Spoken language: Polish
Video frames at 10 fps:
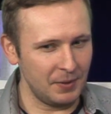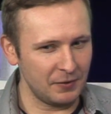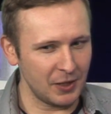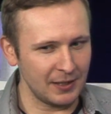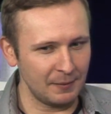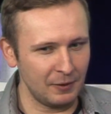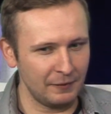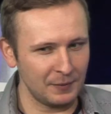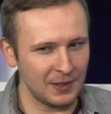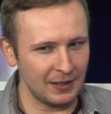pierwszy raz jak
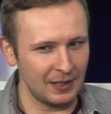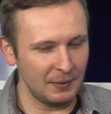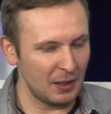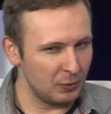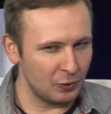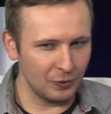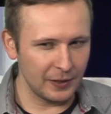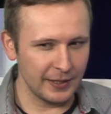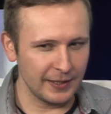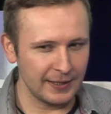byłem w Amsterdamie, albo
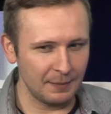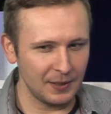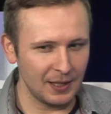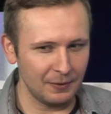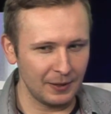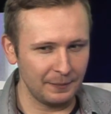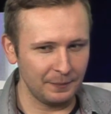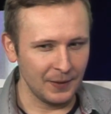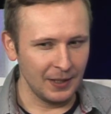drugi zapytałem e,